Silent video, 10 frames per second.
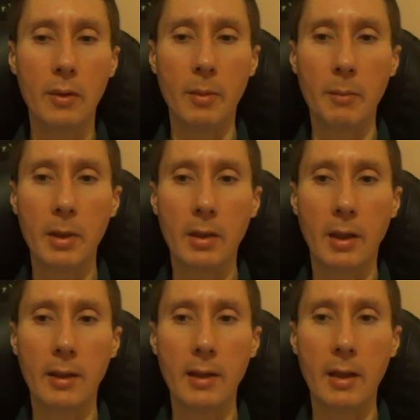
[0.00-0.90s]
например,
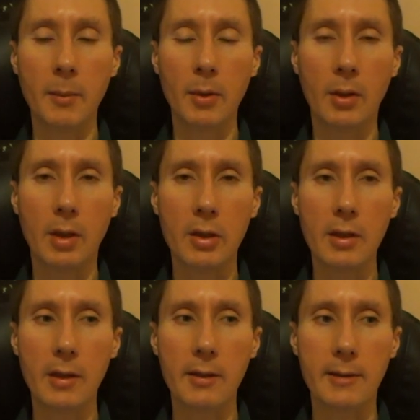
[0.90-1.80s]
когда ребенок
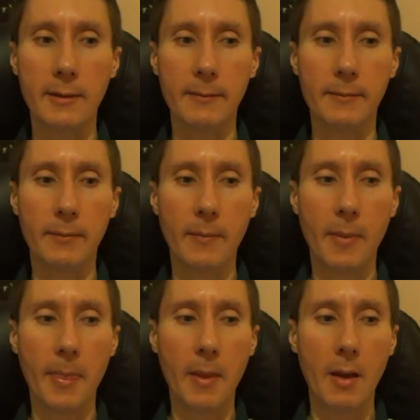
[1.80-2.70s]
рождается,
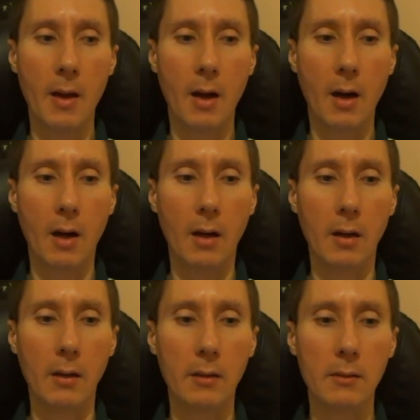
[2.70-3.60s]

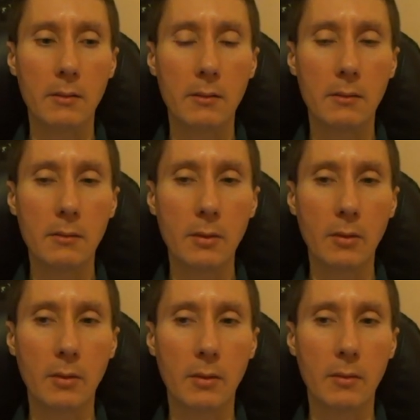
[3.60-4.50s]
а ну,
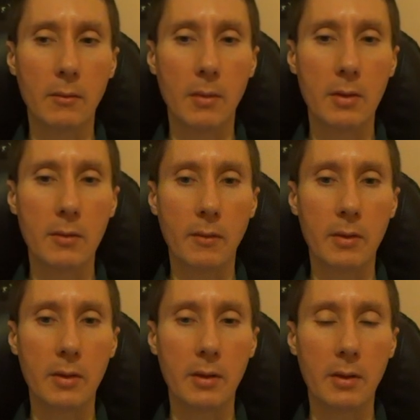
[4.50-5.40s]
он, большинство
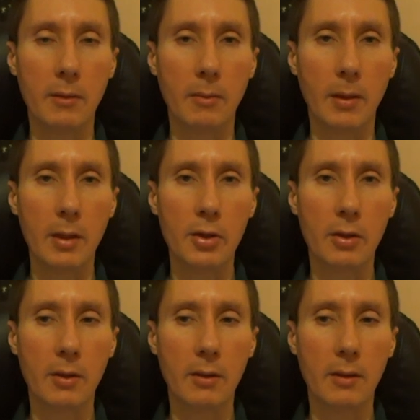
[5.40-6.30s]
детей
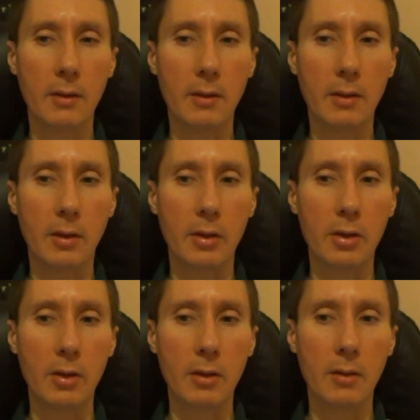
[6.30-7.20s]
плачет,
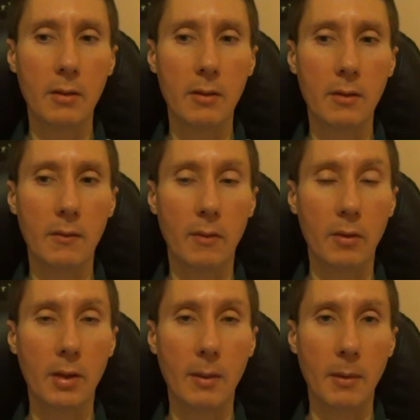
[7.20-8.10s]
кричит в
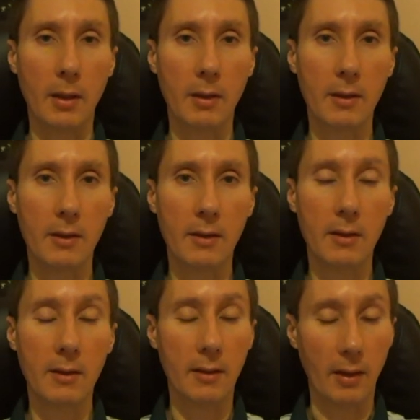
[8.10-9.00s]
роддомах.
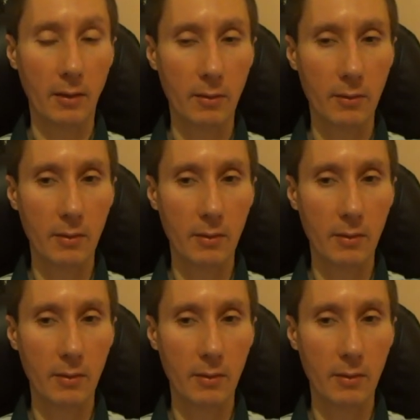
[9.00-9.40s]
Так.